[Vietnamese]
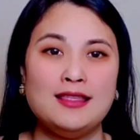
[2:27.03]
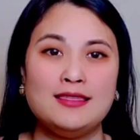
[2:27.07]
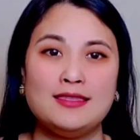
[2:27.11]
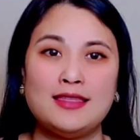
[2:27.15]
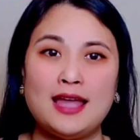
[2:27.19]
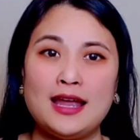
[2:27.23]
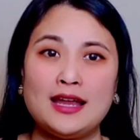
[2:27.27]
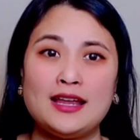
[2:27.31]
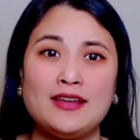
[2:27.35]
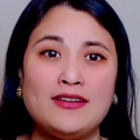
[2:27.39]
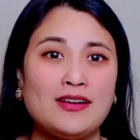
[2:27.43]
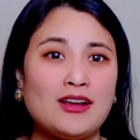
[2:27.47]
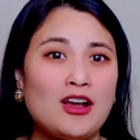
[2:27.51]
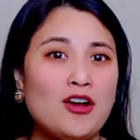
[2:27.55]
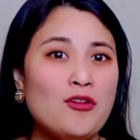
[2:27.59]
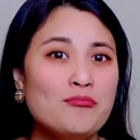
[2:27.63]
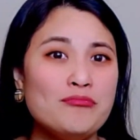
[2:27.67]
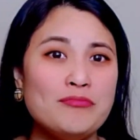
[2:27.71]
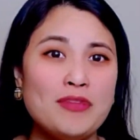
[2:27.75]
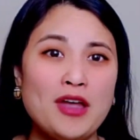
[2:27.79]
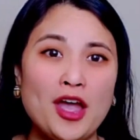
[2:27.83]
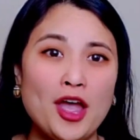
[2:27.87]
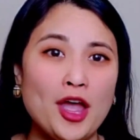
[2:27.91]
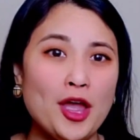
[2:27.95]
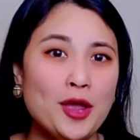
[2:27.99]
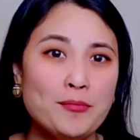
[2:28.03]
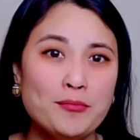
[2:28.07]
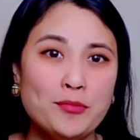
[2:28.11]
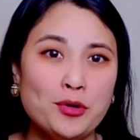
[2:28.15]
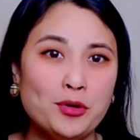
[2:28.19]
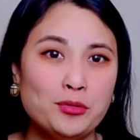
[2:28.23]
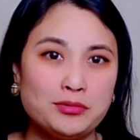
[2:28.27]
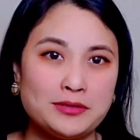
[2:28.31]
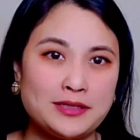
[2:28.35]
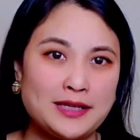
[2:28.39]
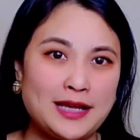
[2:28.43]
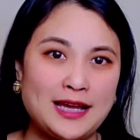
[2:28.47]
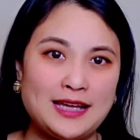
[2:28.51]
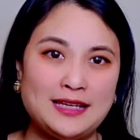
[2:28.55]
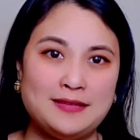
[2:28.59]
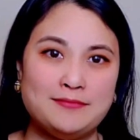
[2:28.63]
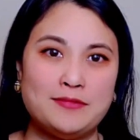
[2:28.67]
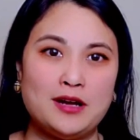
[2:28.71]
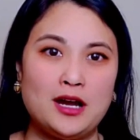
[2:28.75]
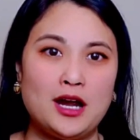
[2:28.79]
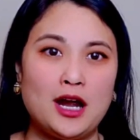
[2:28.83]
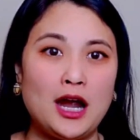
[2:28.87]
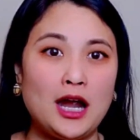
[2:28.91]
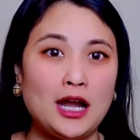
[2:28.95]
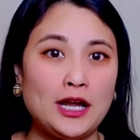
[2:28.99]
Tại vì không thể một ngày
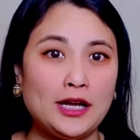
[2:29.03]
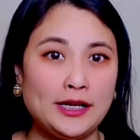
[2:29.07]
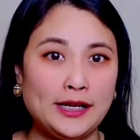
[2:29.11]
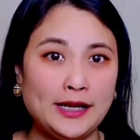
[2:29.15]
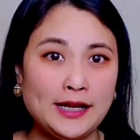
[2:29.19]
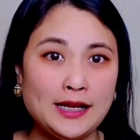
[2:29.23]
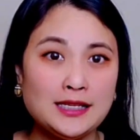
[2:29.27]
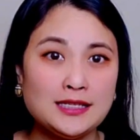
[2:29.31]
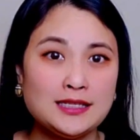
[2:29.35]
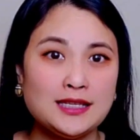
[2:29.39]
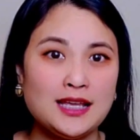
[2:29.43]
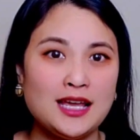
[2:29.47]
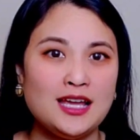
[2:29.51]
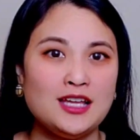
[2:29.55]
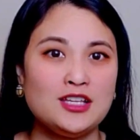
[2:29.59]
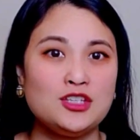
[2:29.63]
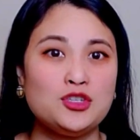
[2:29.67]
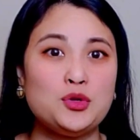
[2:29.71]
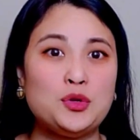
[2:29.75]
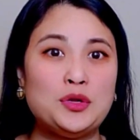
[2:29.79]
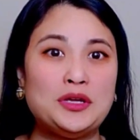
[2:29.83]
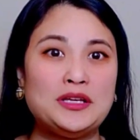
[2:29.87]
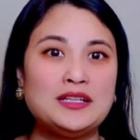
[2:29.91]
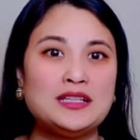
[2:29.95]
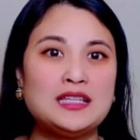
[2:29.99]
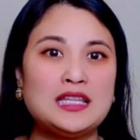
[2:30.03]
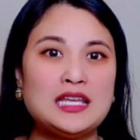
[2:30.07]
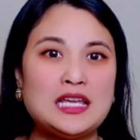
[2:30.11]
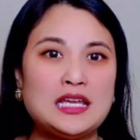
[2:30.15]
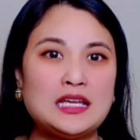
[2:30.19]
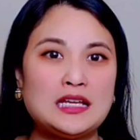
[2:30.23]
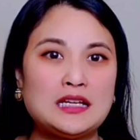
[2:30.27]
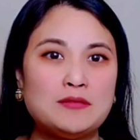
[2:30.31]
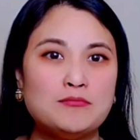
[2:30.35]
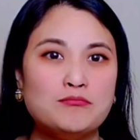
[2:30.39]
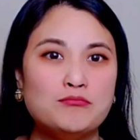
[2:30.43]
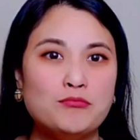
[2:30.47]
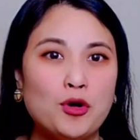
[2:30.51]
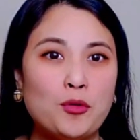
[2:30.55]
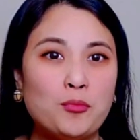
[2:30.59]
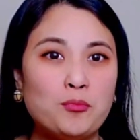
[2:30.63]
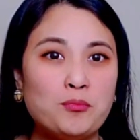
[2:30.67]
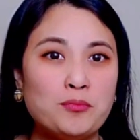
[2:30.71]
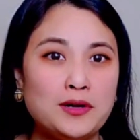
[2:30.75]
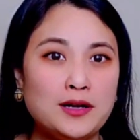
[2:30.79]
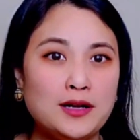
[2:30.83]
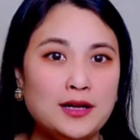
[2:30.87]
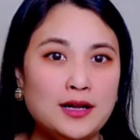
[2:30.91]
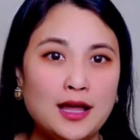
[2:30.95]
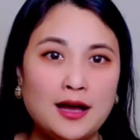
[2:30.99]
mà IS chuyển tiền một
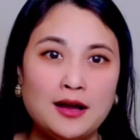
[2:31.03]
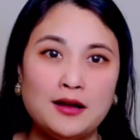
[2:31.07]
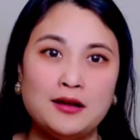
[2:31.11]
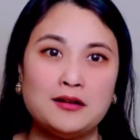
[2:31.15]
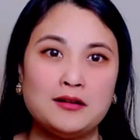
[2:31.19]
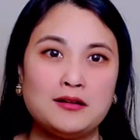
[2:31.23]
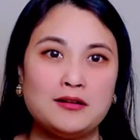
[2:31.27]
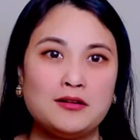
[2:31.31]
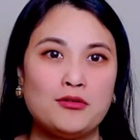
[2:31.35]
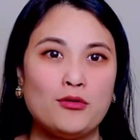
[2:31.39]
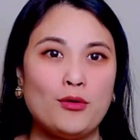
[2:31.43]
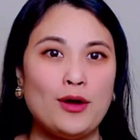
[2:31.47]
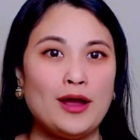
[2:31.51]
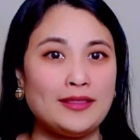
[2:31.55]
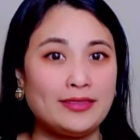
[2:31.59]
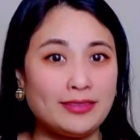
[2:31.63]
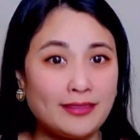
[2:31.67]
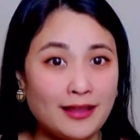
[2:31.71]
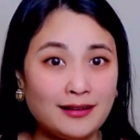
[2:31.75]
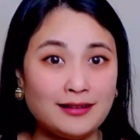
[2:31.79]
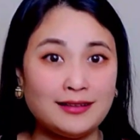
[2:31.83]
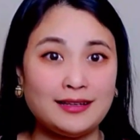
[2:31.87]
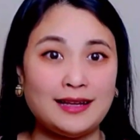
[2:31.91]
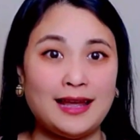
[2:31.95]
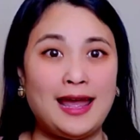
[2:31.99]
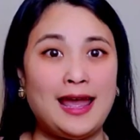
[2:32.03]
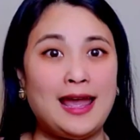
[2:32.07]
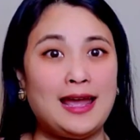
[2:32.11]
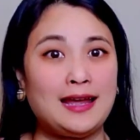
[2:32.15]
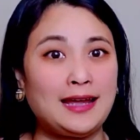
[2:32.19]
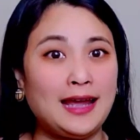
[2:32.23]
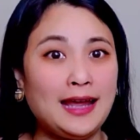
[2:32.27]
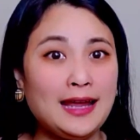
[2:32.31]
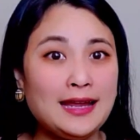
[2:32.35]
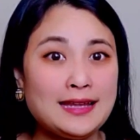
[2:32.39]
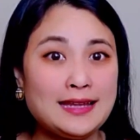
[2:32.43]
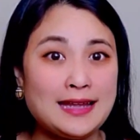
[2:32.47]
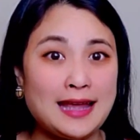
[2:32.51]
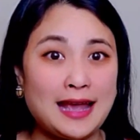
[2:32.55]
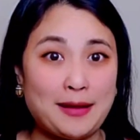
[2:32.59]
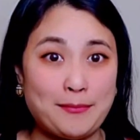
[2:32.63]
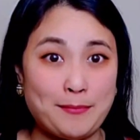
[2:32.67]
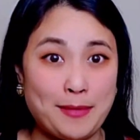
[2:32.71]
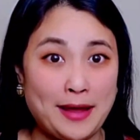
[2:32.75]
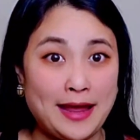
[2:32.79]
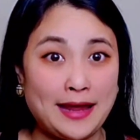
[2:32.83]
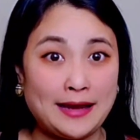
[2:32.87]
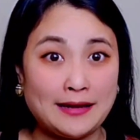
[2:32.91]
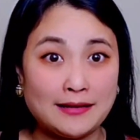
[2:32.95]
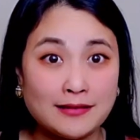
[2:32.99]
lần qua tất cả các nhà
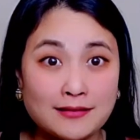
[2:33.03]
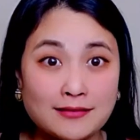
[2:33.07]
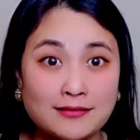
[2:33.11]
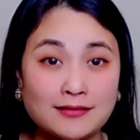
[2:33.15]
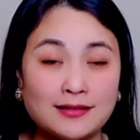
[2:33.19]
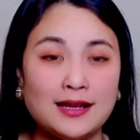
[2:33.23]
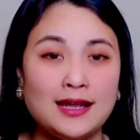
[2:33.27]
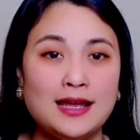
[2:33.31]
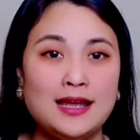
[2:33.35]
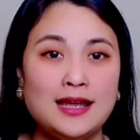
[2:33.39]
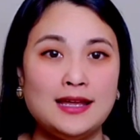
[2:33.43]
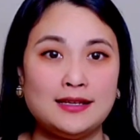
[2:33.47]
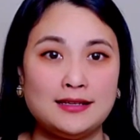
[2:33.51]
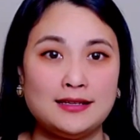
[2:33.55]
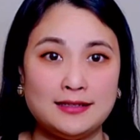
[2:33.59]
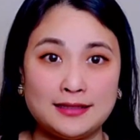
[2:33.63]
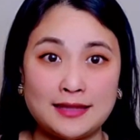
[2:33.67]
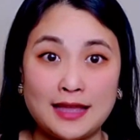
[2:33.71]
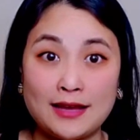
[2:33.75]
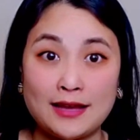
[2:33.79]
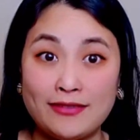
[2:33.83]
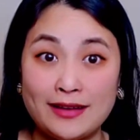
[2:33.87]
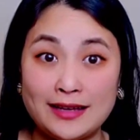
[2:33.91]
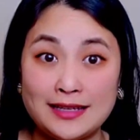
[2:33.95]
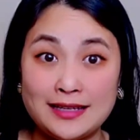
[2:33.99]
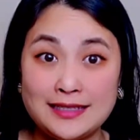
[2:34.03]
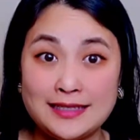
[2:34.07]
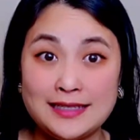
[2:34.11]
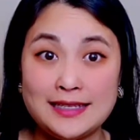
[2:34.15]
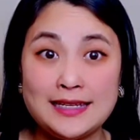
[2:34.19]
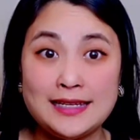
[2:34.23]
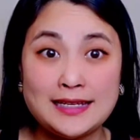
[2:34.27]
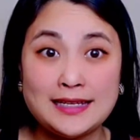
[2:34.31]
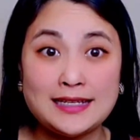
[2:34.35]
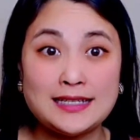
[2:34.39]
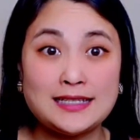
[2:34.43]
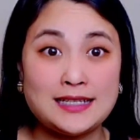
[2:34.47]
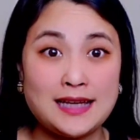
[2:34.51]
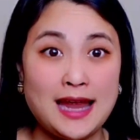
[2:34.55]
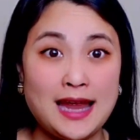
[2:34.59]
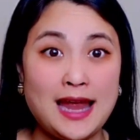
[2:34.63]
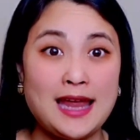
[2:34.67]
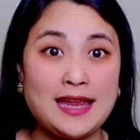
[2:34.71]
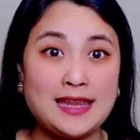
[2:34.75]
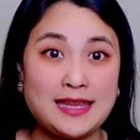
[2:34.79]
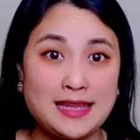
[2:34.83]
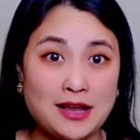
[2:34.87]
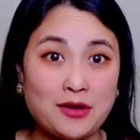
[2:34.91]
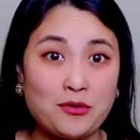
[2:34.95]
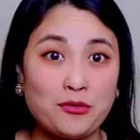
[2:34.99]
bang được. Người ta phải chia
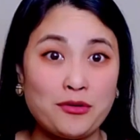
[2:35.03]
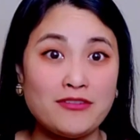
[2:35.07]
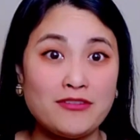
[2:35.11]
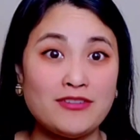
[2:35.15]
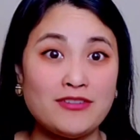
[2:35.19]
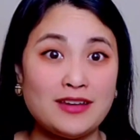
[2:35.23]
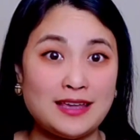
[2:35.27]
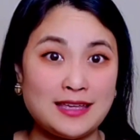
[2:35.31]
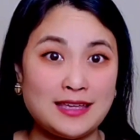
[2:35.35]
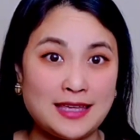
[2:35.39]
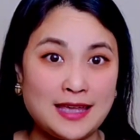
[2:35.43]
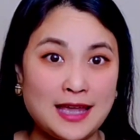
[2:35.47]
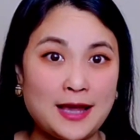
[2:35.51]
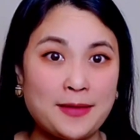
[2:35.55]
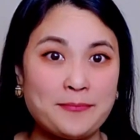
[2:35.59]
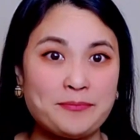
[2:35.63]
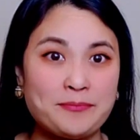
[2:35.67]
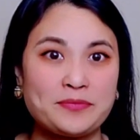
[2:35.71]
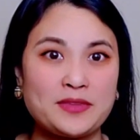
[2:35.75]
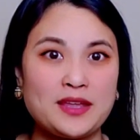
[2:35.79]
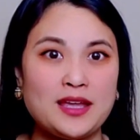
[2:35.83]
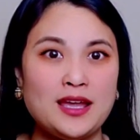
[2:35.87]
ra nha quý vị nha.